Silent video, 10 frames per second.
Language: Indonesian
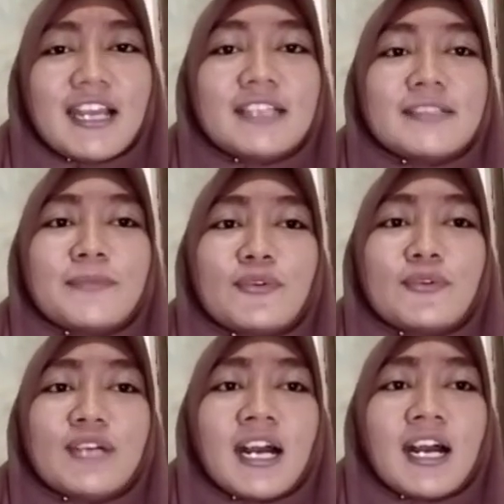
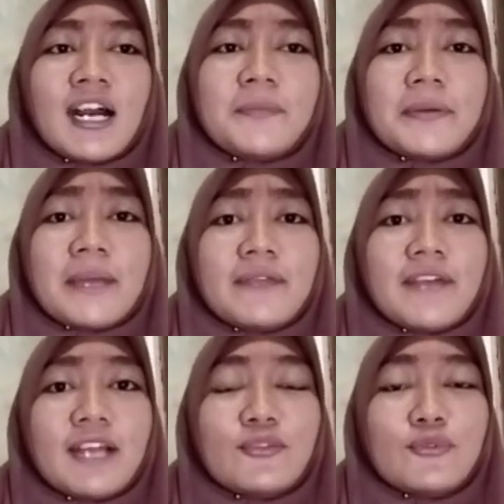Semoga
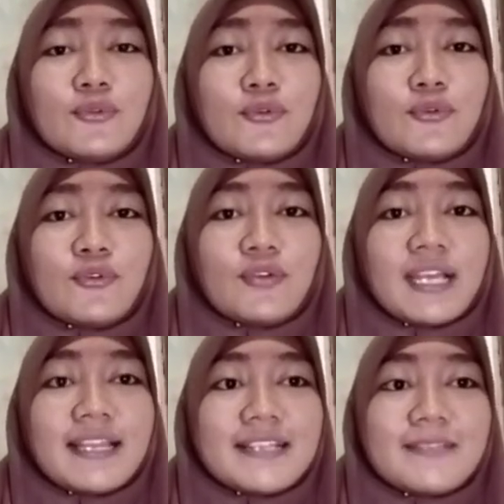bermanfaat untuk
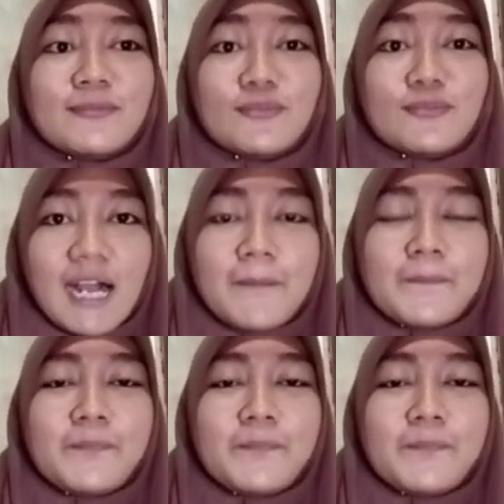kita semua.